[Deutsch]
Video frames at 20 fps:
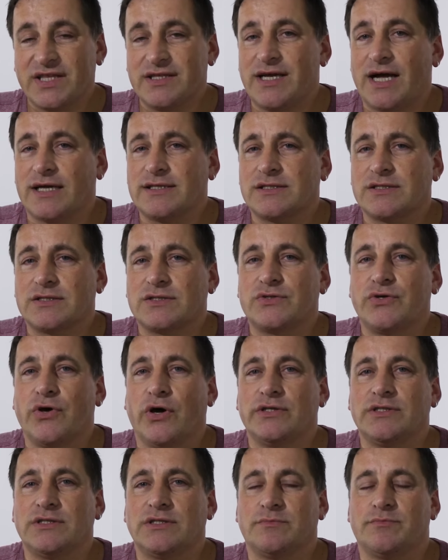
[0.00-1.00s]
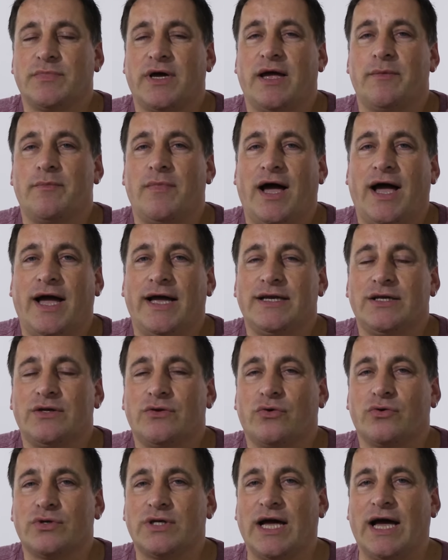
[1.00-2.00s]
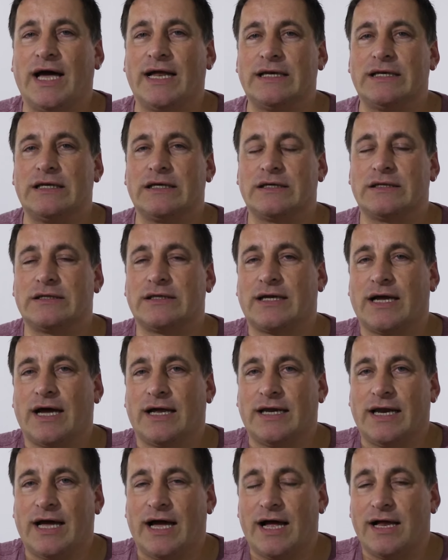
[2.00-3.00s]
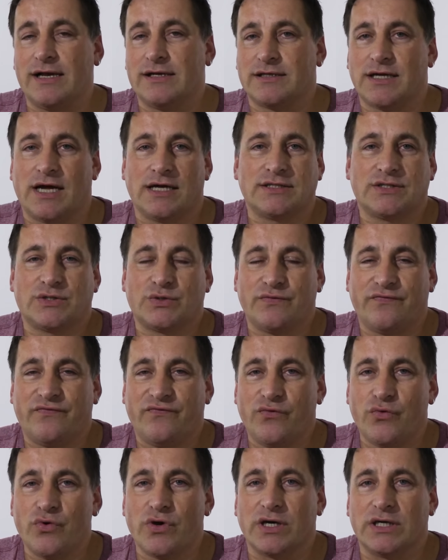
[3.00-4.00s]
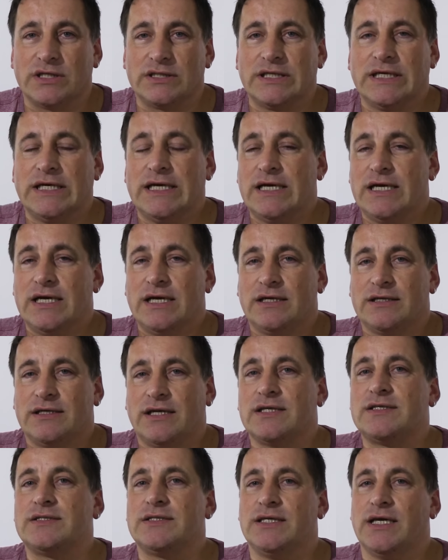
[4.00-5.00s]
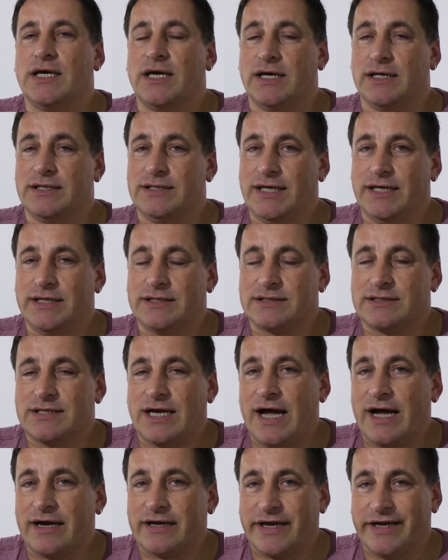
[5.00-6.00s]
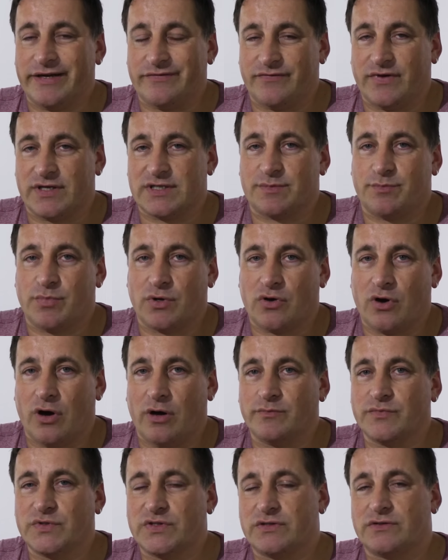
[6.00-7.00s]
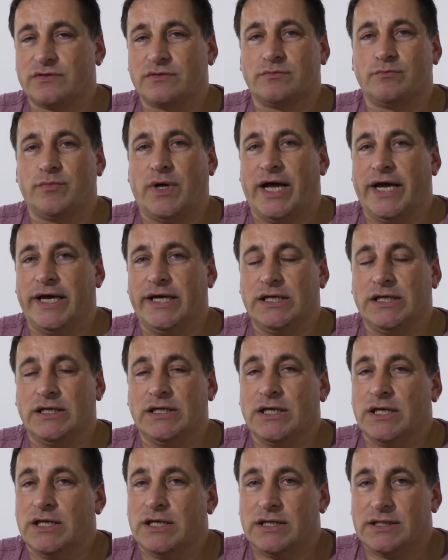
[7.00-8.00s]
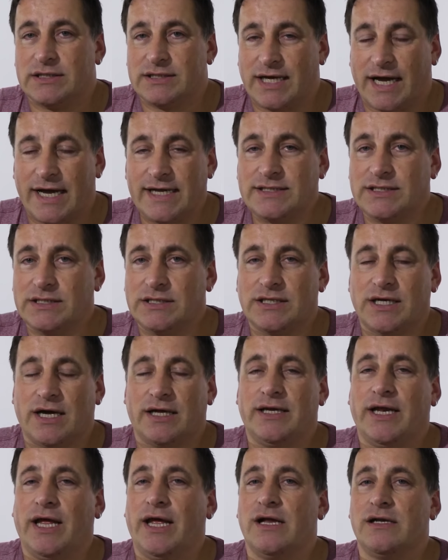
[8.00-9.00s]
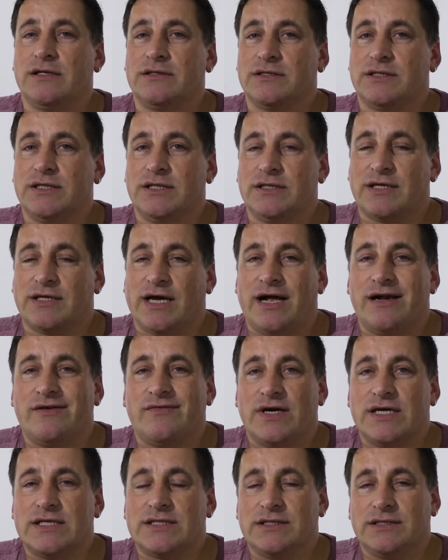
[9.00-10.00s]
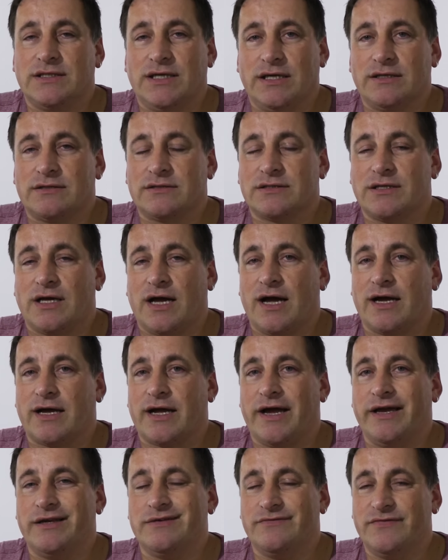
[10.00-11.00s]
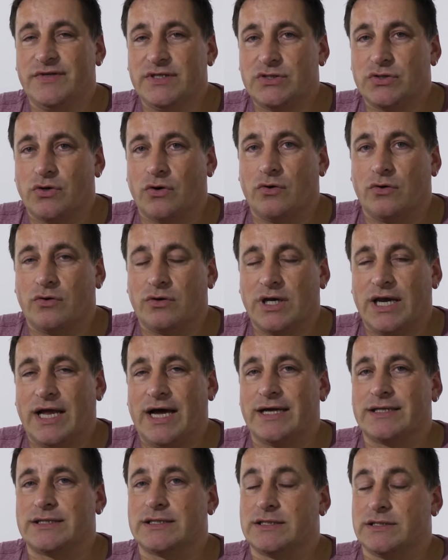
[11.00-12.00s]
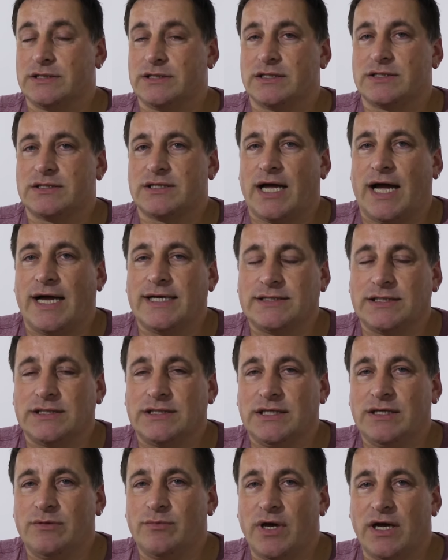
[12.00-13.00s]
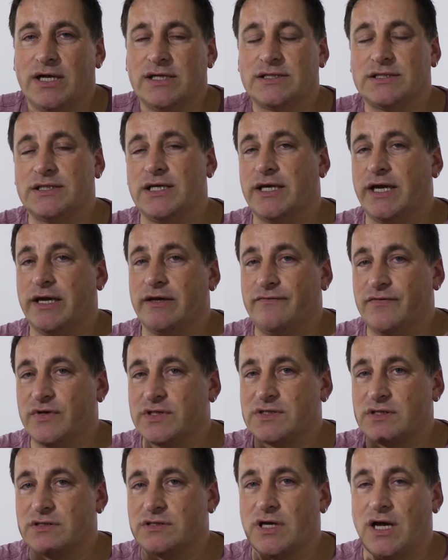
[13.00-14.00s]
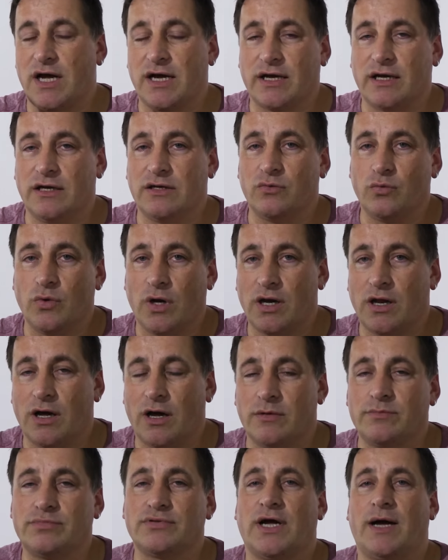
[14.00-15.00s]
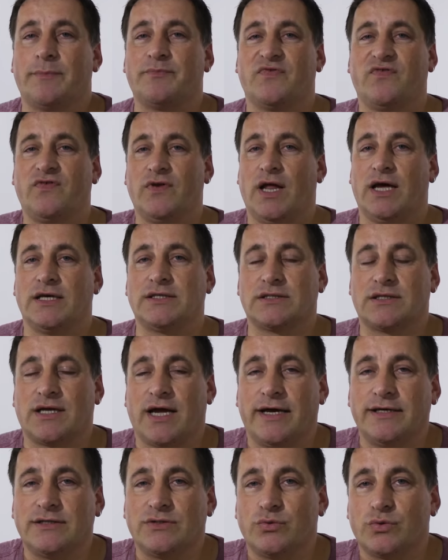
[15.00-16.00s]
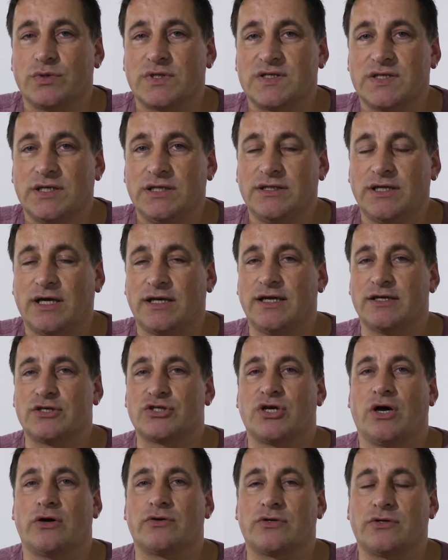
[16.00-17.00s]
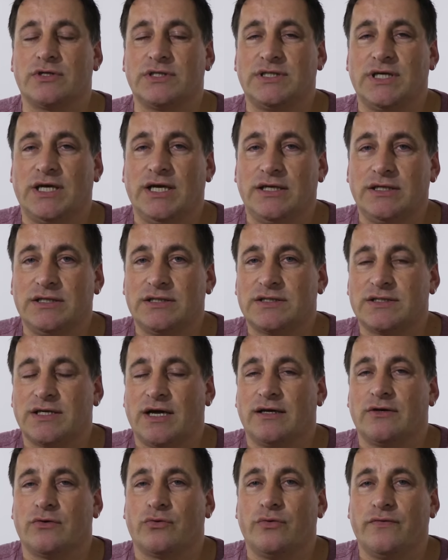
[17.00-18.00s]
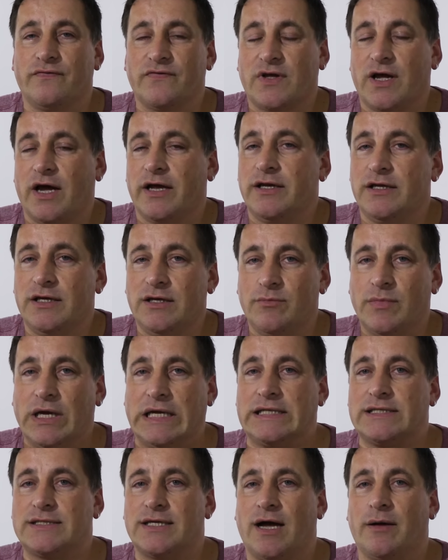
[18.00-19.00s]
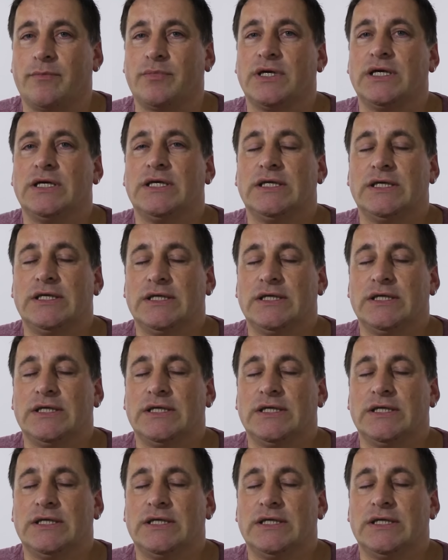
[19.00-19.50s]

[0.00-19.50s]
Das könnte beim ein oder anderen Kanal dazu führen, dass ihr jeden Tag etwas bekommt. Bei 30 Kanälen, teilweise jeden Tag ein Video hochladen, sind das 30 E-Mails. Ihr geht 14 Tage in Urlaub, habt vielleicht kein gutes Internet, schaut euch eh nichts an, ruft keine E-Mails ab.